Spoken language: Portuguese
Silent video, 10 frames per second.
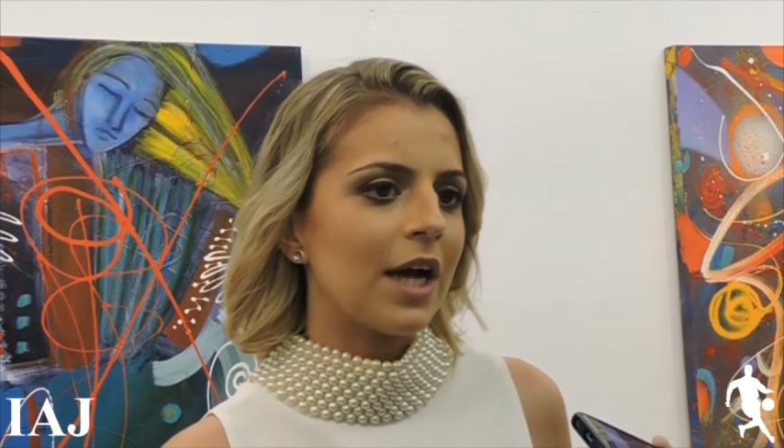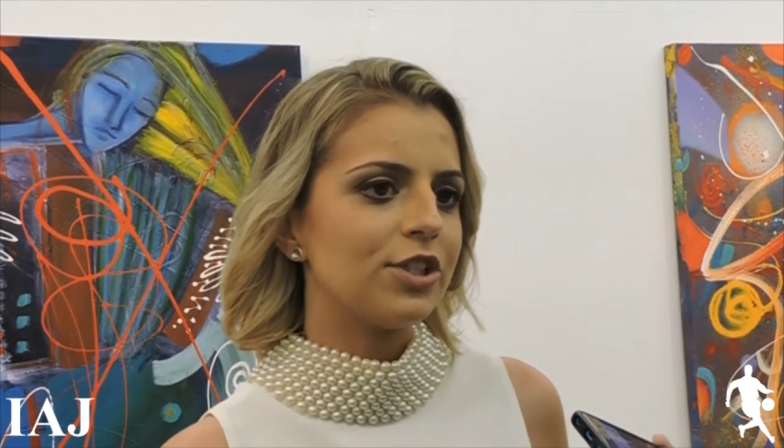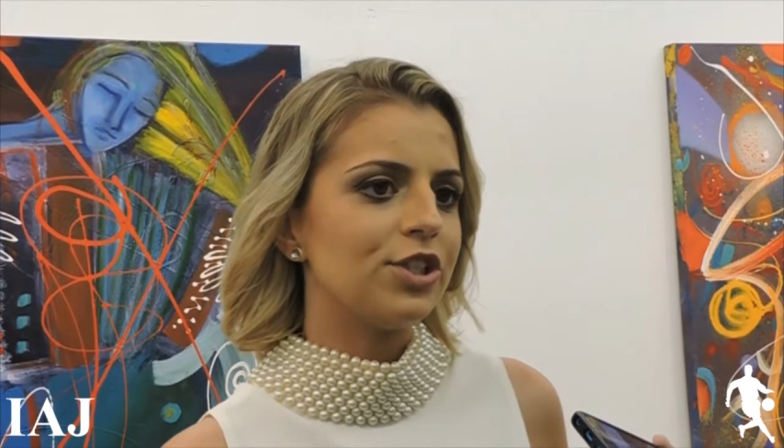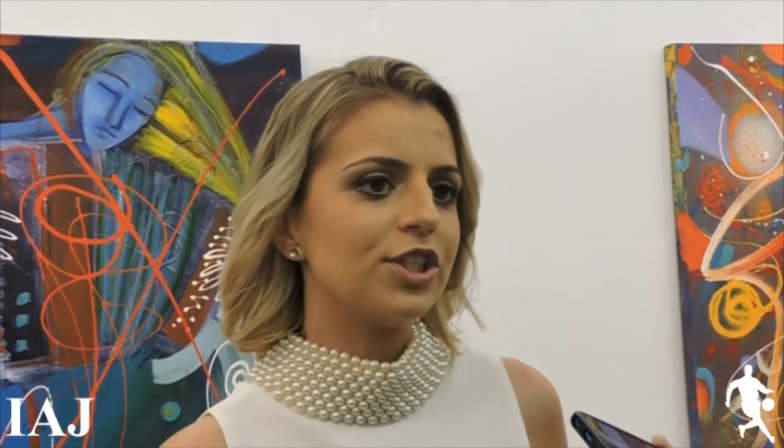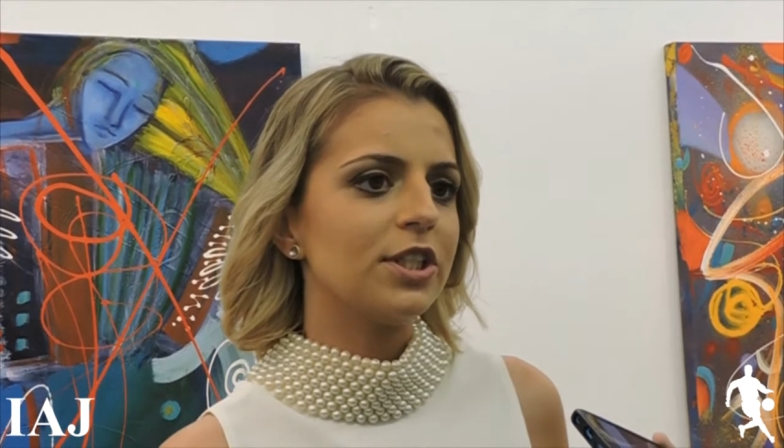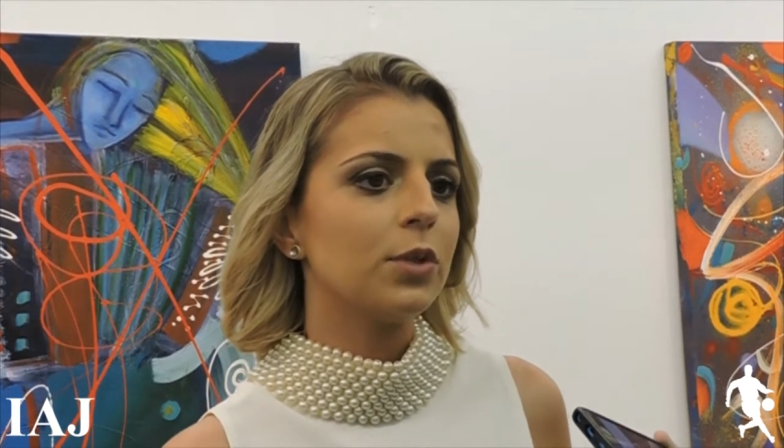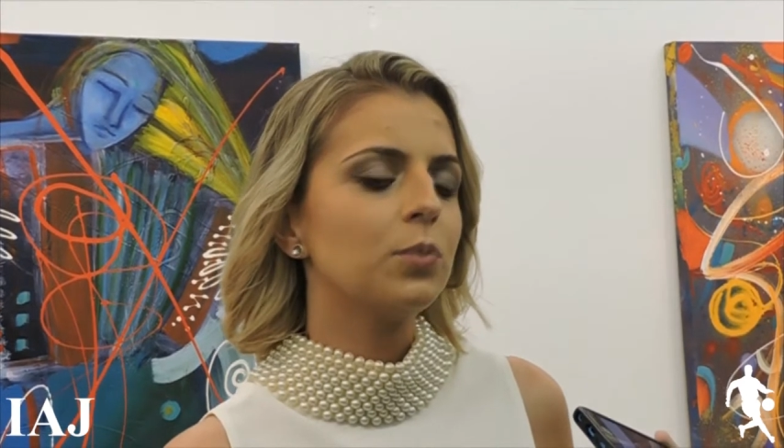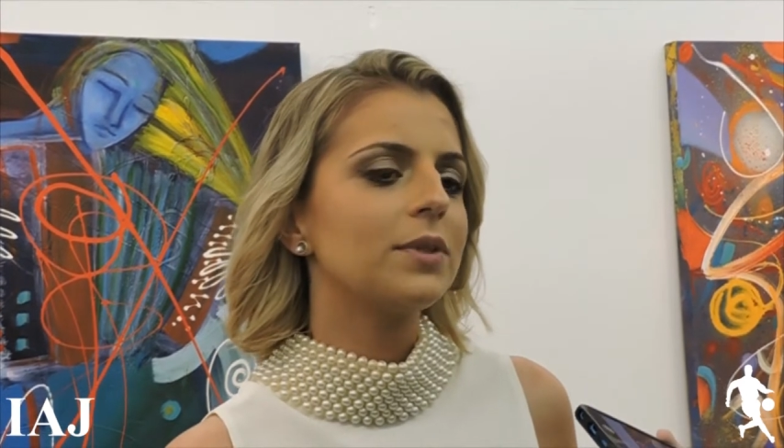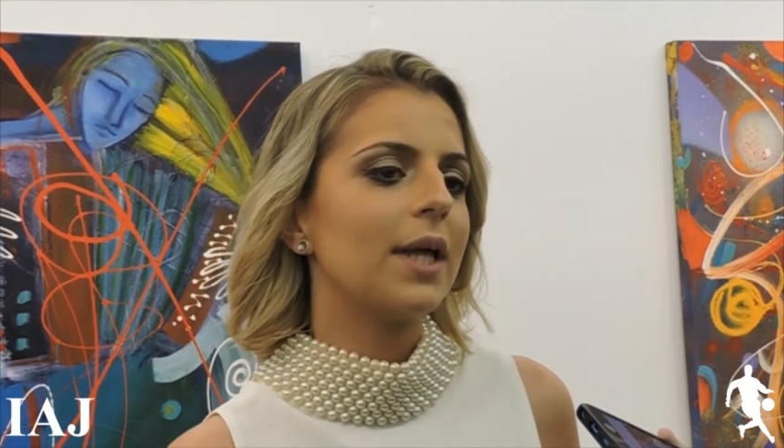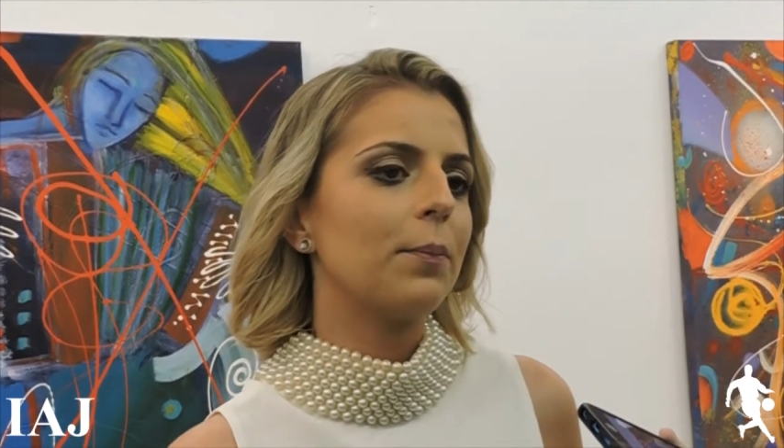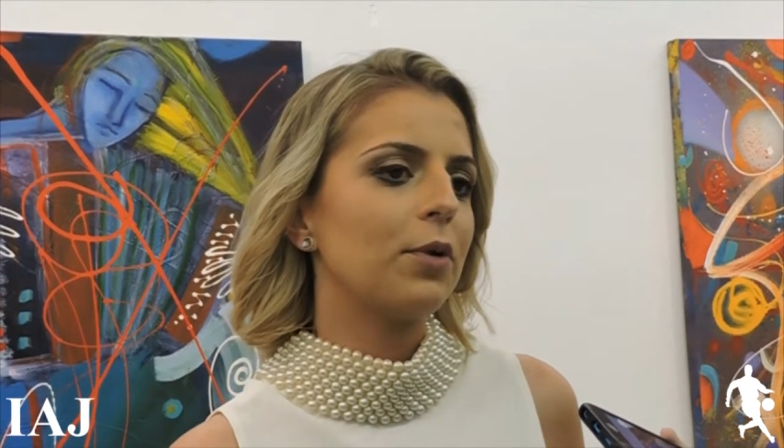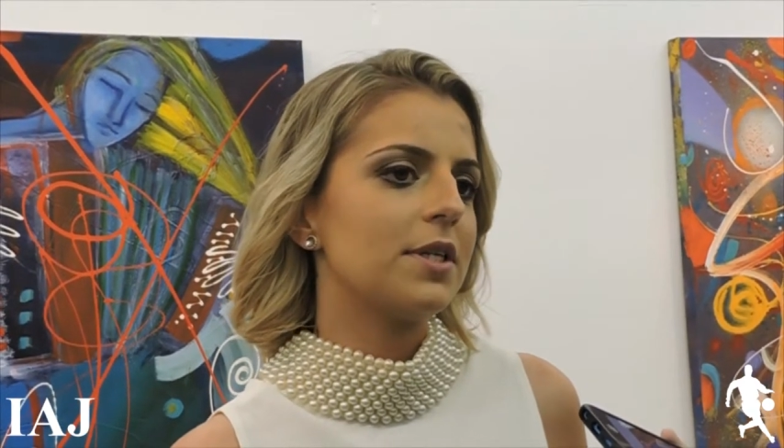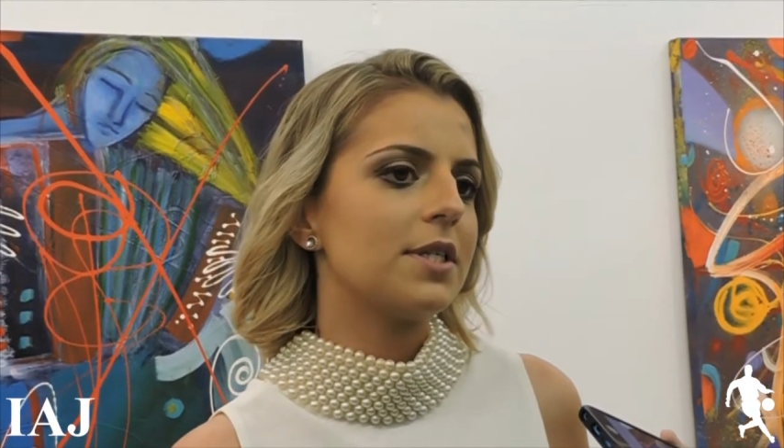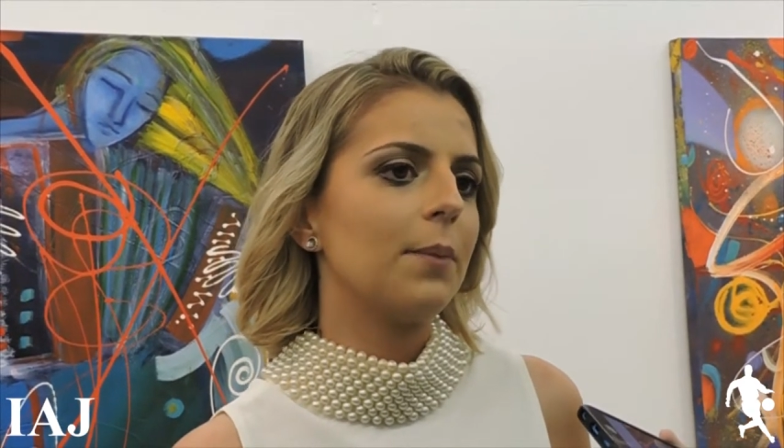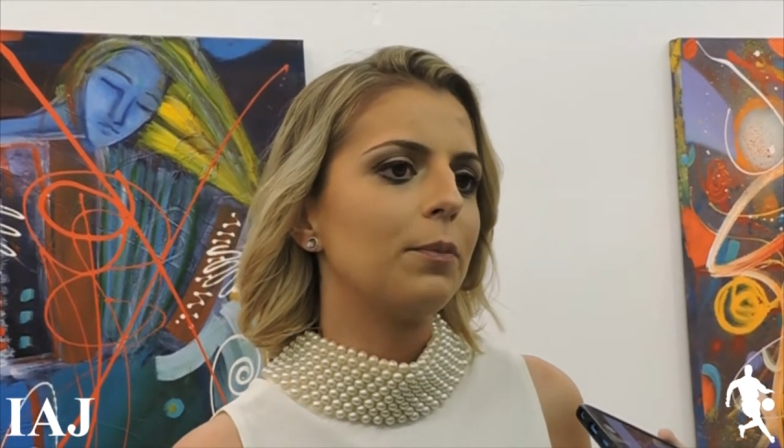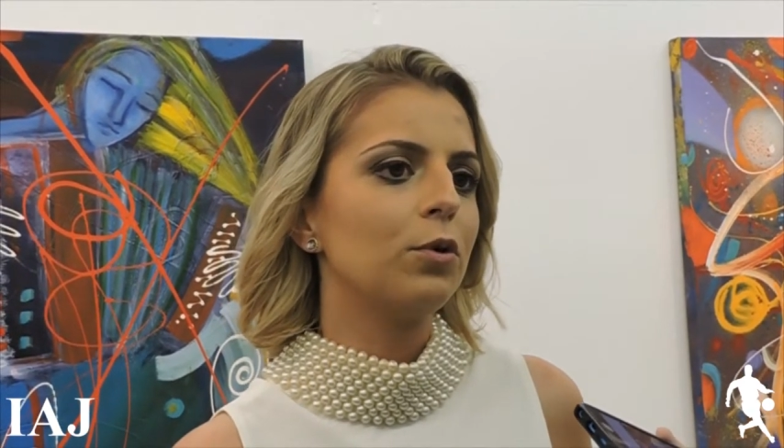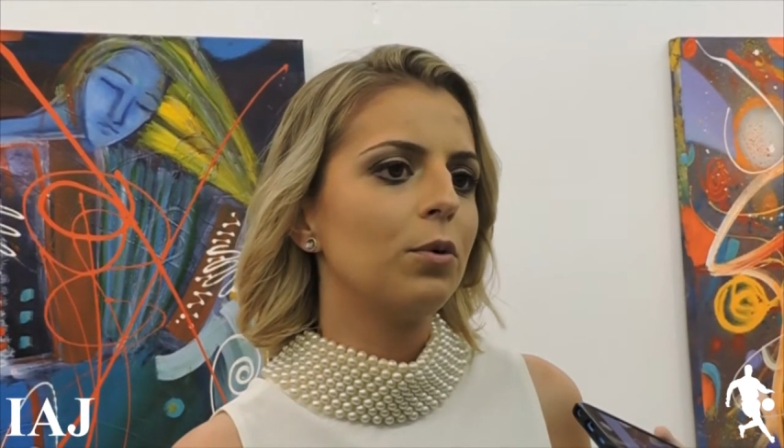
A gente ainda não tem, por exemplo,